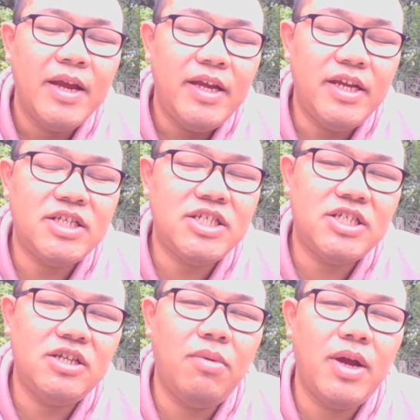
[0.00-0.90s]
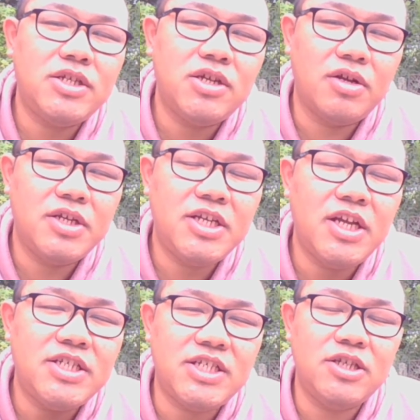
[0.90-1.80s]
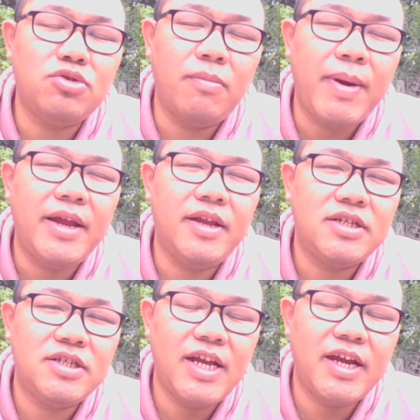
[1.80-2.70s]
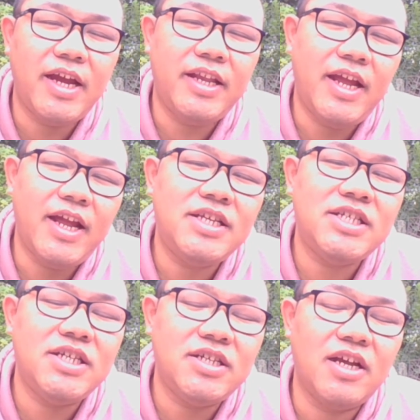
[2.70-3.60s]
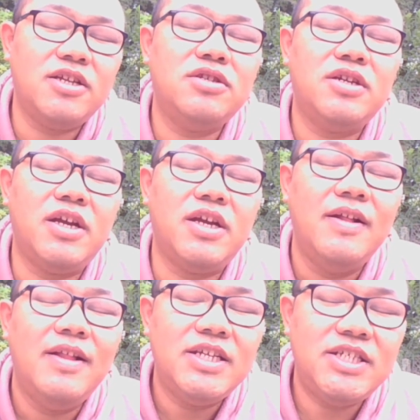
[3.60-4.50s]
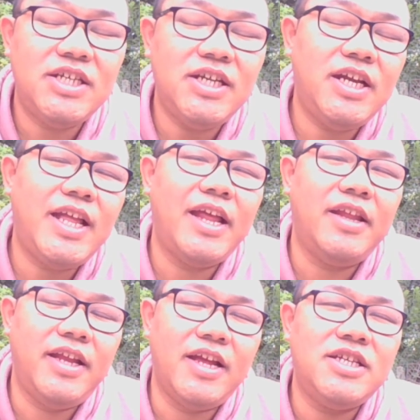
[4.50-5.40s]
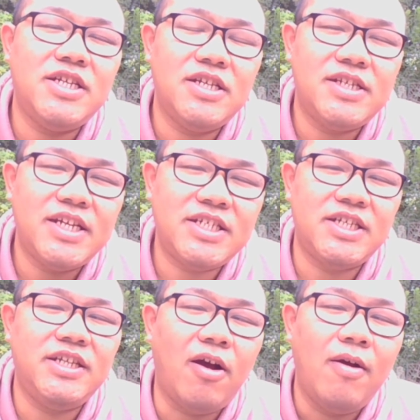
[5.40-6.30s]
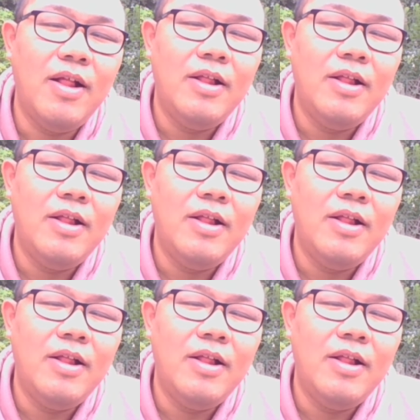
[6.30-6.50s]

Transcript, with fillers: 以习为首的这些极左派呢，是在给年轻人，就是给新一代的年轻人在洗脑，